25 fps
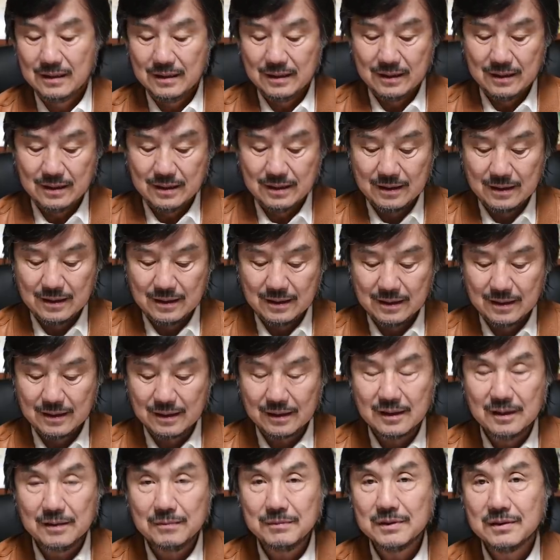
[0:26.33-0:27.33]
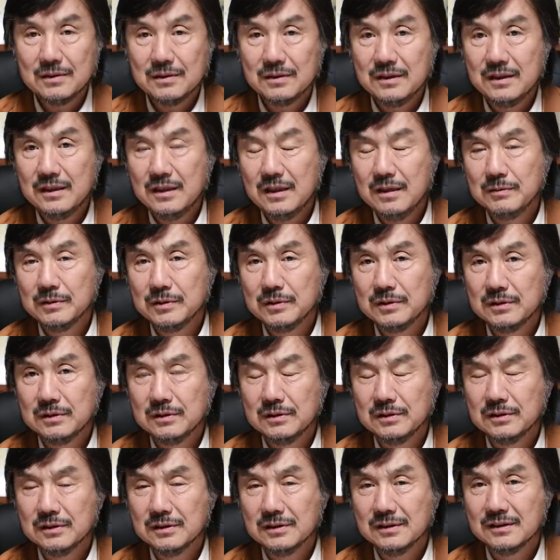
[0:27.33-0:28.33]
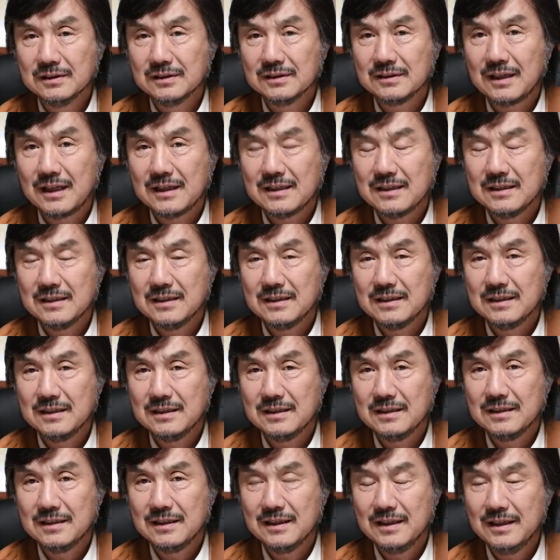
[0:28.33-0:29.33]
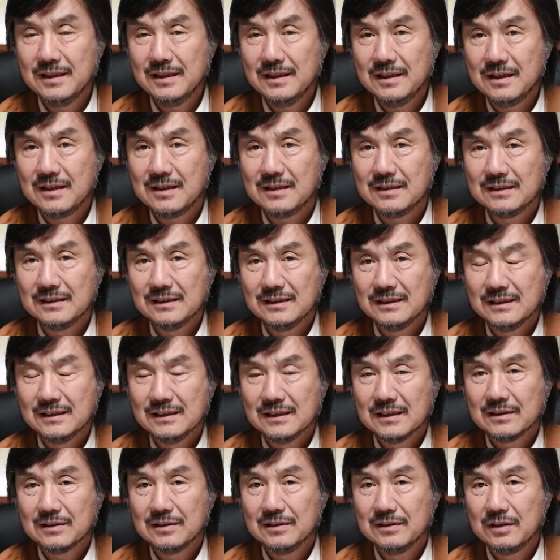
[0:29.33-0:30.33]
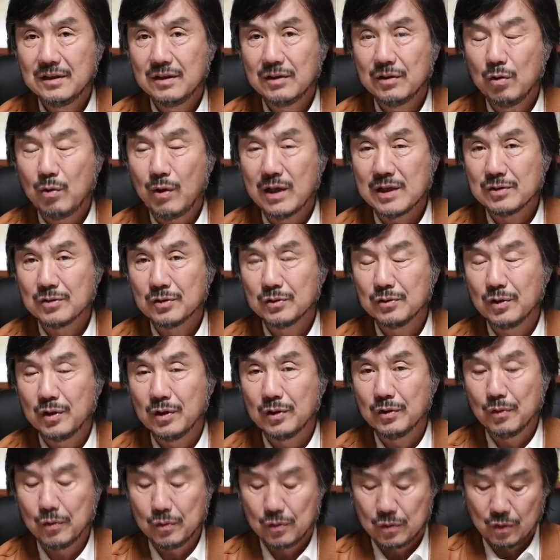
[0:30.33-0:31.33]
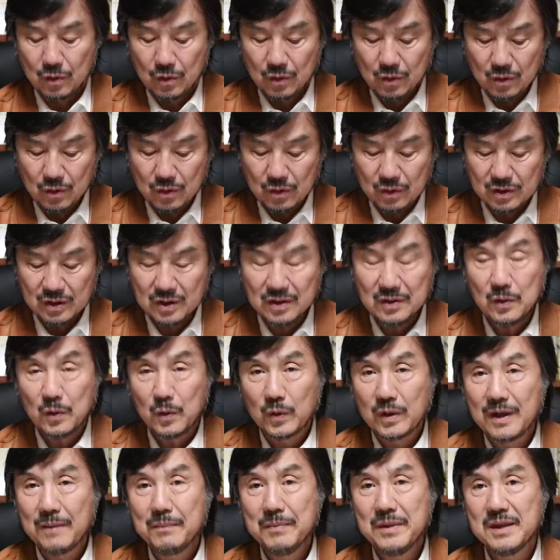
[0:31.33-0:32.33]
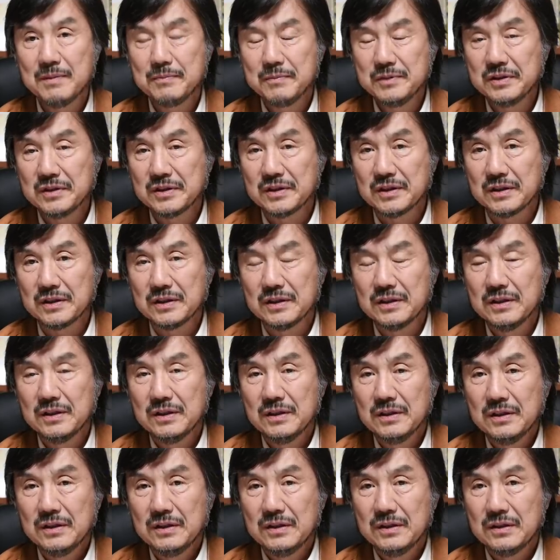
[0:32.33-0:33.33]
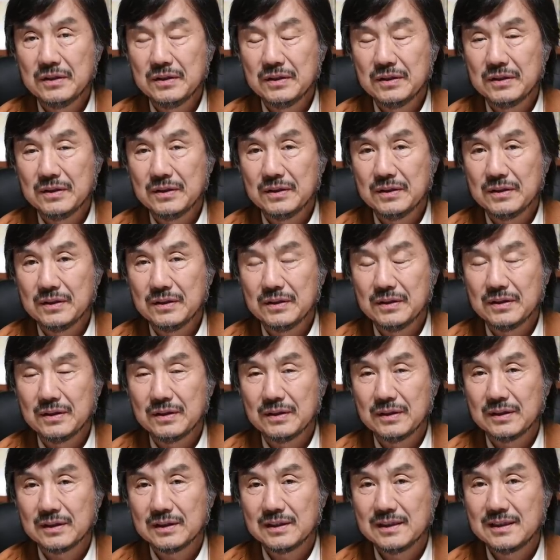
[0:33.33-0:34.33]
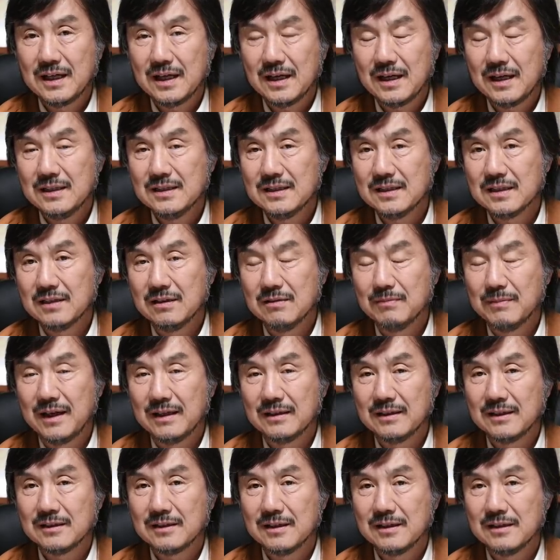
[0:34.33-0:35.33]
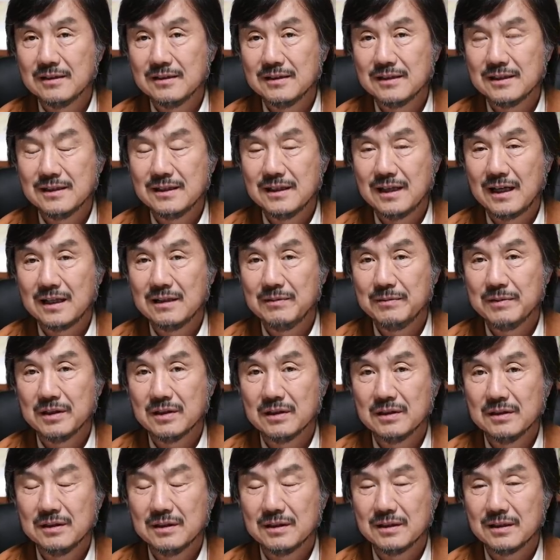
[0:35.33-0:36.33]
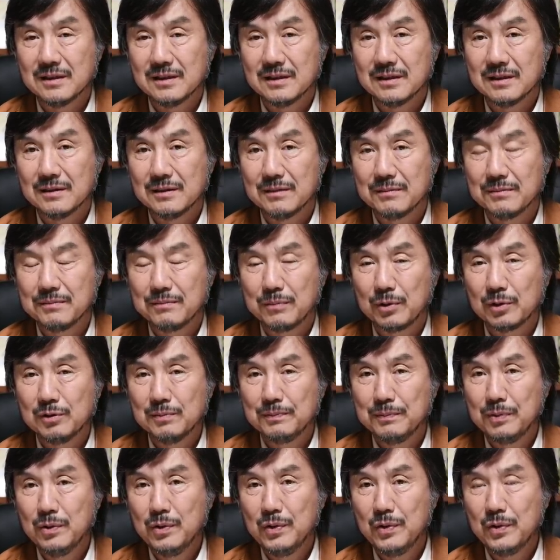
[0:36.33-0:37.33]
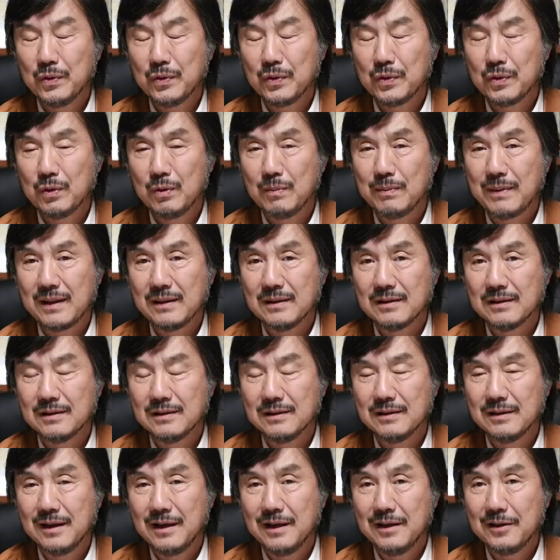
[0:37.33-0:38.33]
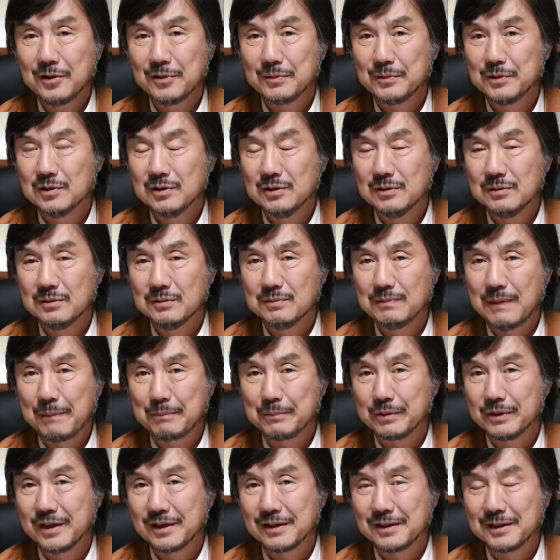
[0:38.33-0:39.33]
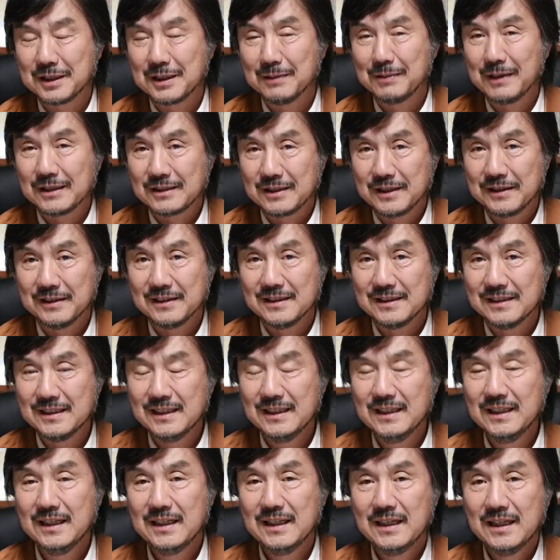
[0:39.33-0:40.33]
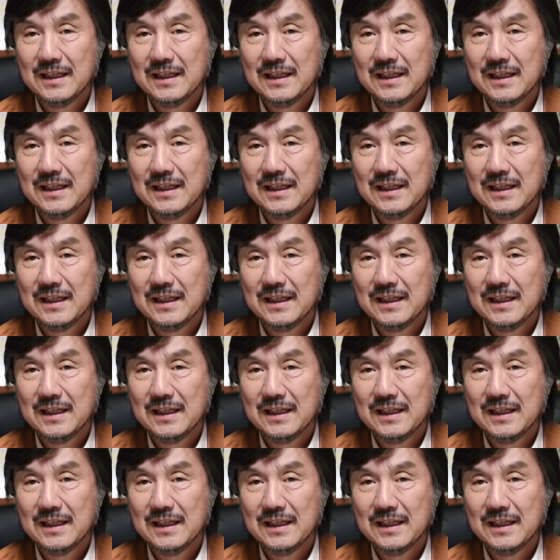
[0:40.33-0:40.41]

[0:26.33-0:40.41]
김선희님은 사진이 그런 대로 완성도가 높고 이 호남님은 어, 시작한 지가 얼마 안 되셨는지 아니면 음, 포트폴리오를 만드는데 너무 바쁘게 급급하셨는지